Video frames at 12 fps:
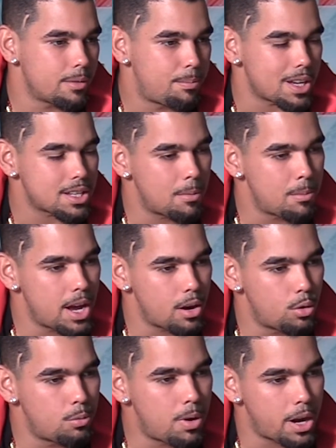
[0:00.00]
Pasarme a lo
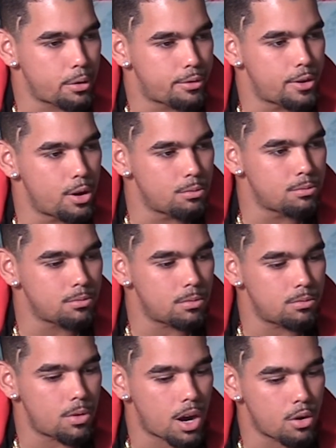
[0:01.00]
urbano fue un,
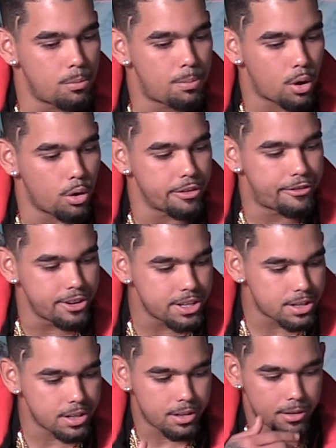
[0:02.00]
algo un poco
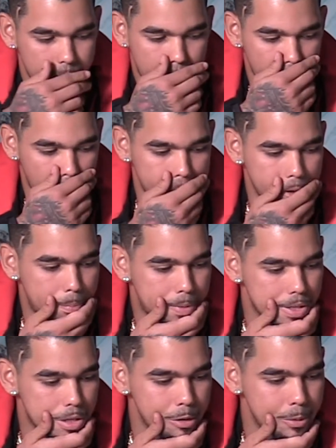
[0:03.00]
difícil para mí al
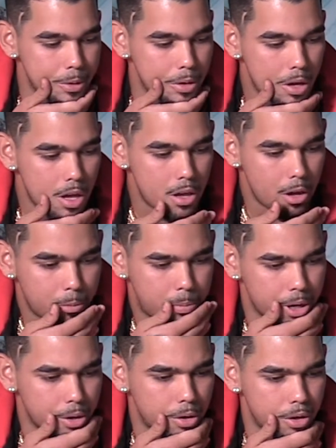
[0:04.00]
principio
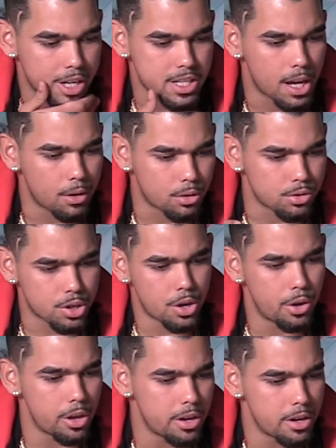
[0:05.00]
pero gracias a los
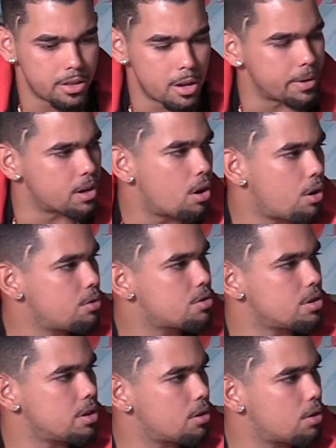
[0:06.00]
consejos de, mi
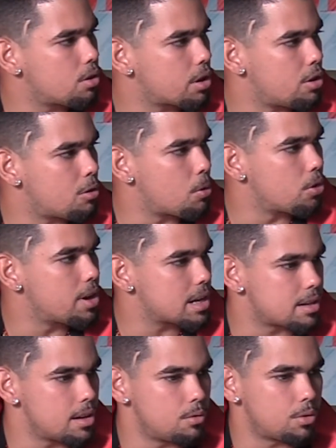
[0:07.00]
coach y de todo, que yo podía
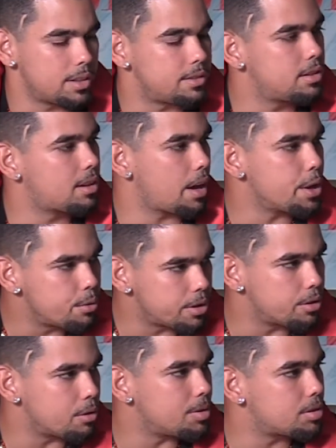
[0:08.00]
ser un artista
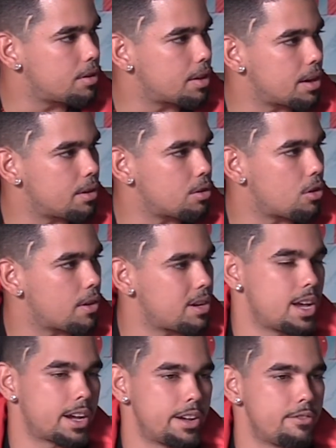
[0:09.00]
híbrido, ¿me entiendes? Que yo no
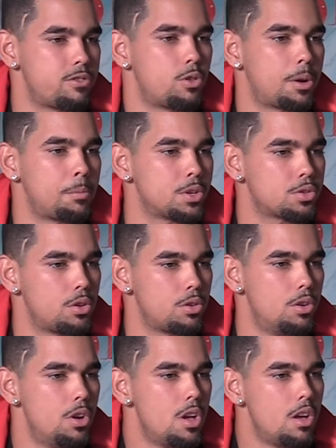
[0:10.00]
tenía que enfocarme
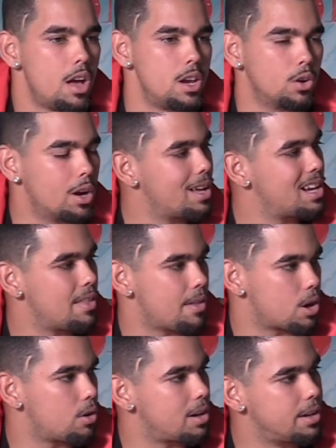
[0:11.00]
solo en lo que es el
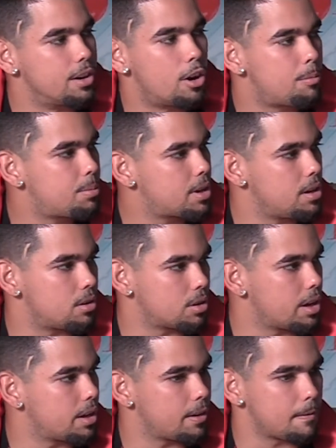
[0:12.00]
género del hip hop, en lo
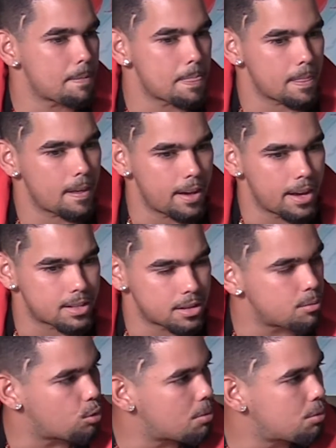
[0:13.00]
que es ese
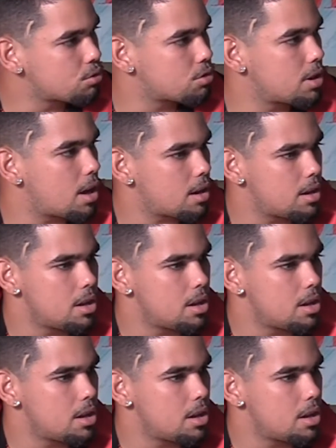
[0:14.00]
tipo de música.